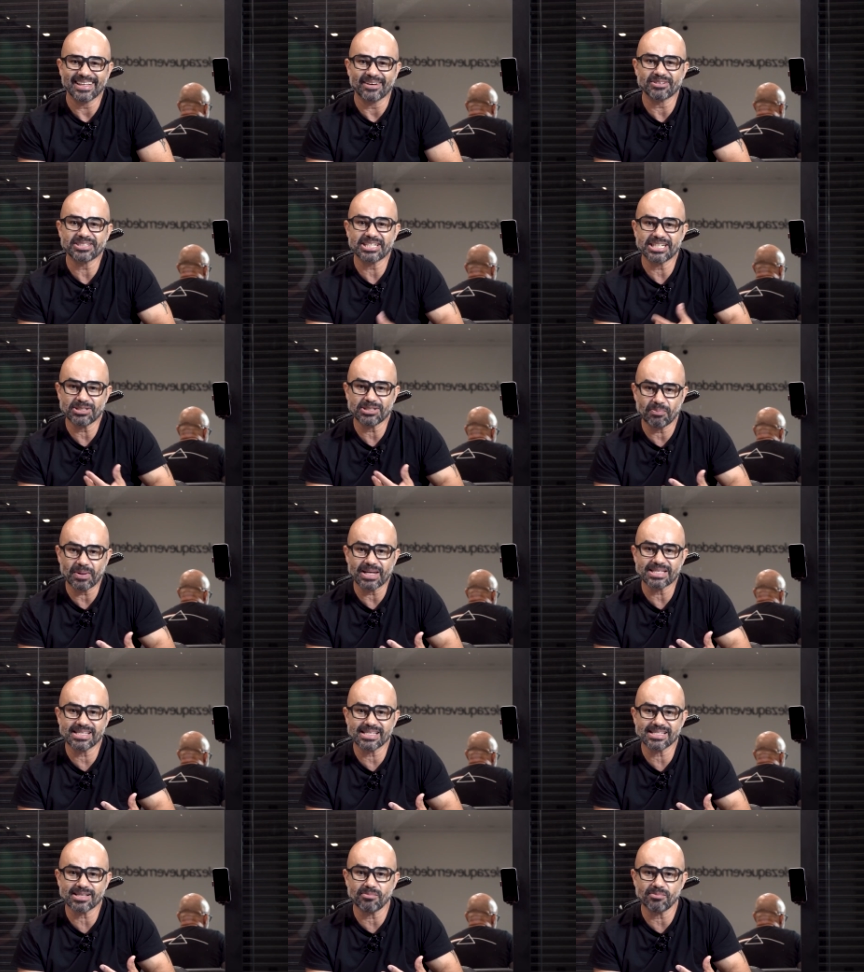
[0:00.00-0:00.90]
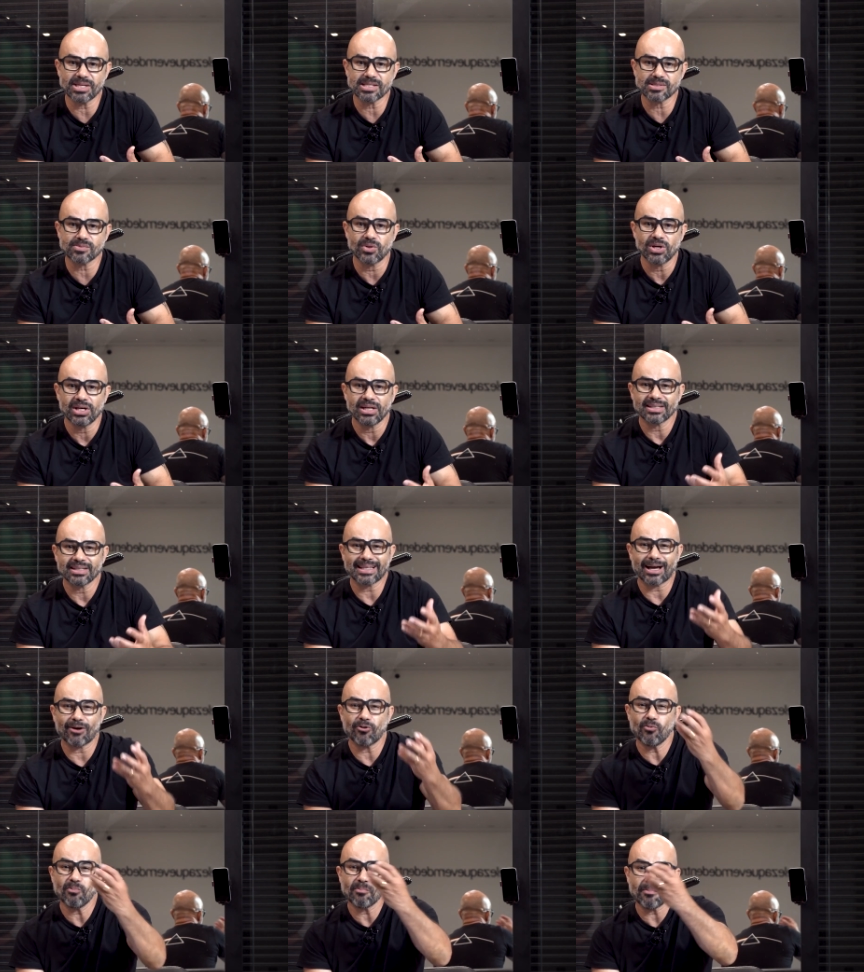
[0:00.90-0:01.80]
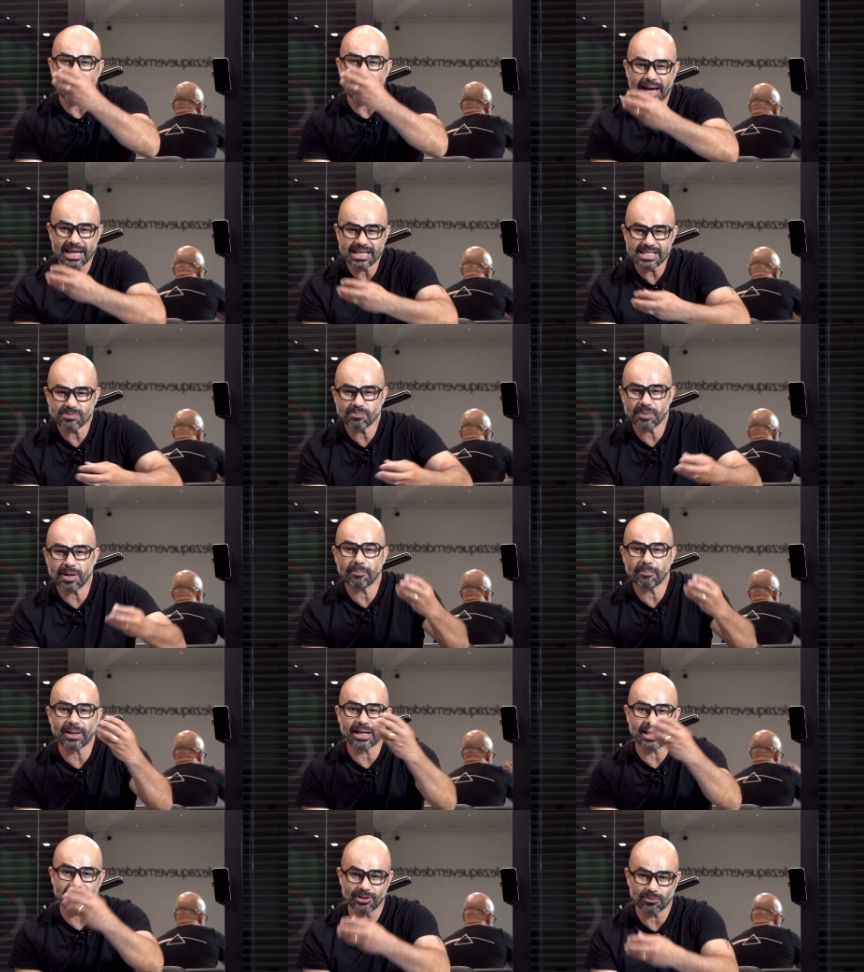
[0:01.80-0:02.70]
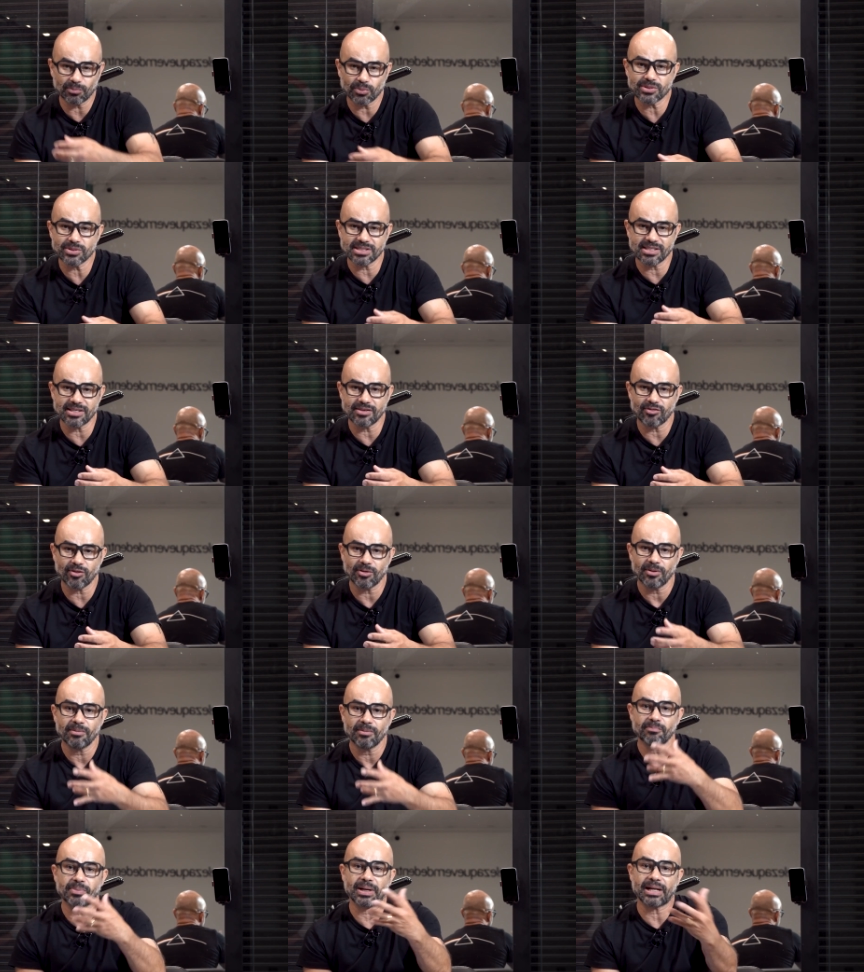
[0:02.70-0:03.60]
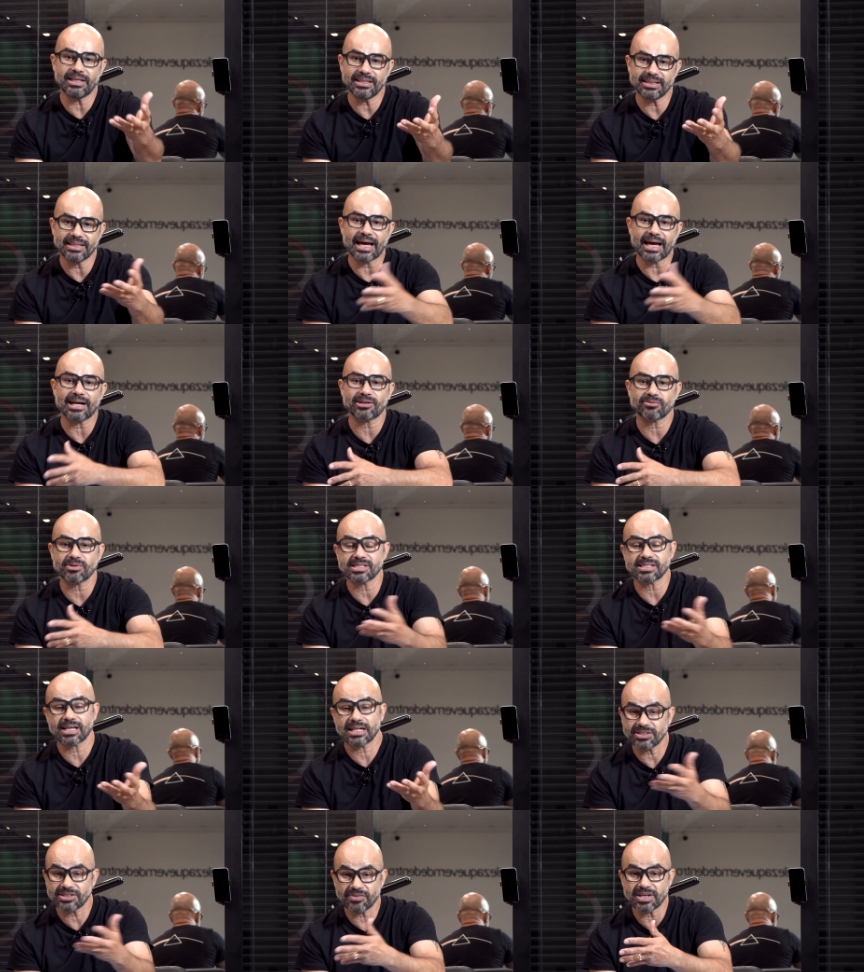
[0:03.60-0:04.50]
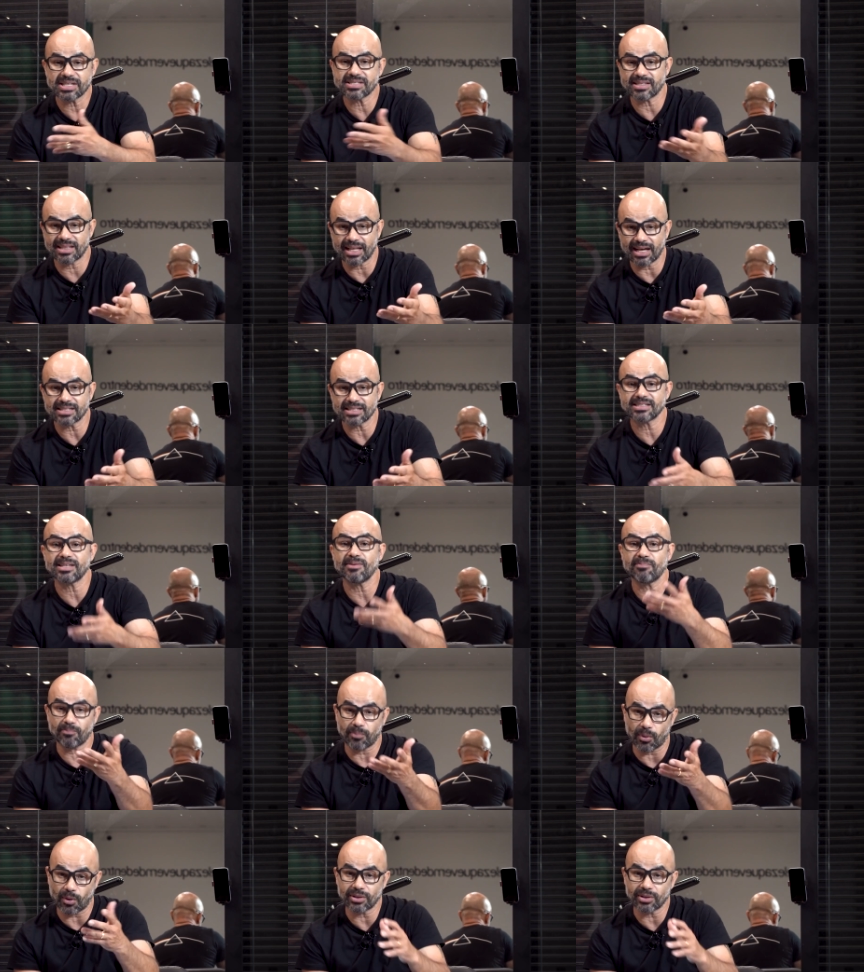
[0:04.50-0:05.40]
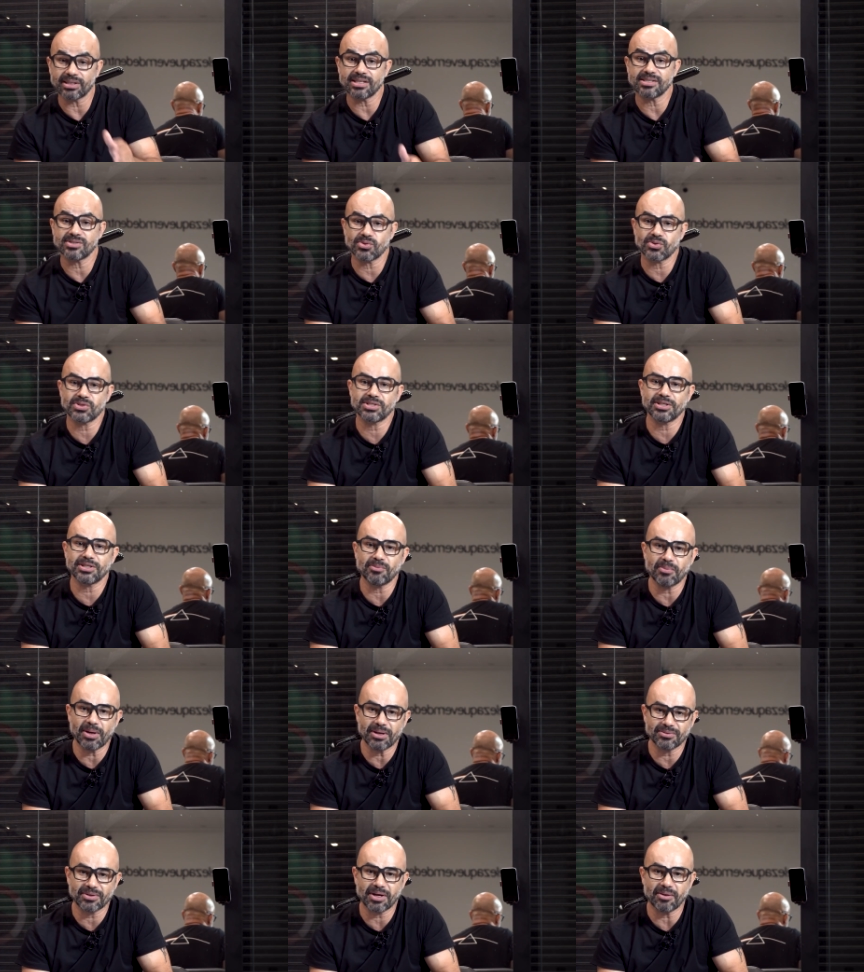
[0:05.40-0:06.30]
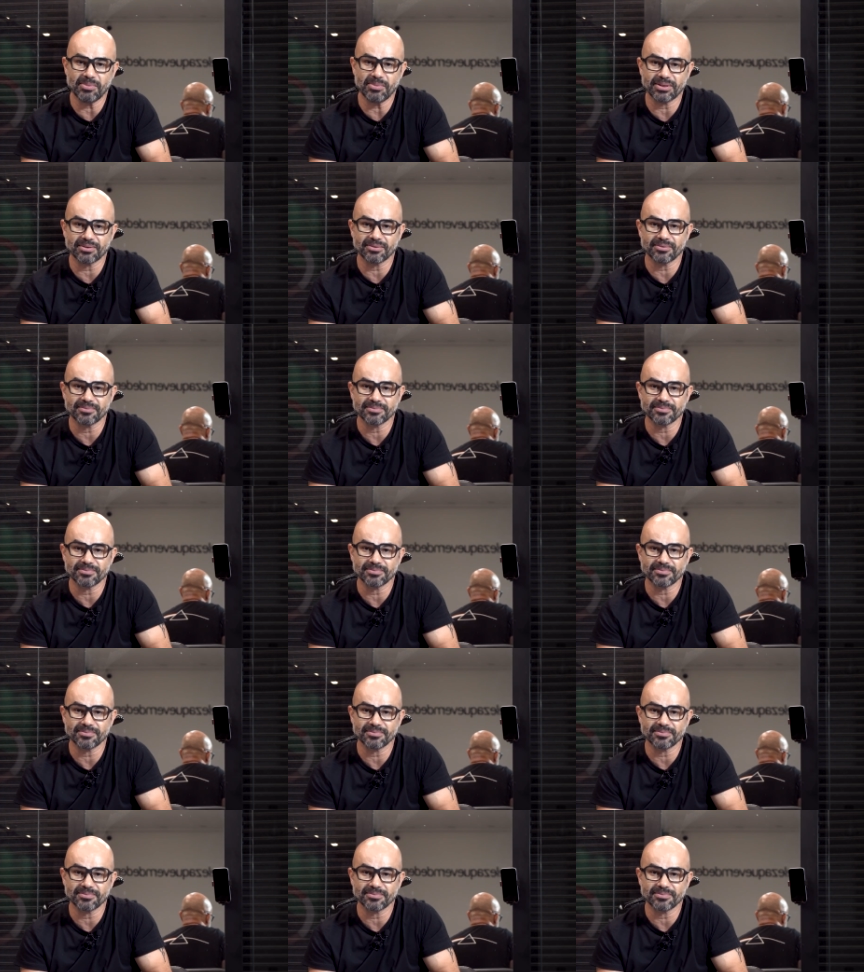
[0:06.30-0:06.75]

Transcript: Então, a gente precisa mesmo estar tá o mais preparado possível para lidar com as adversidades que podem surgir no meio do caminho.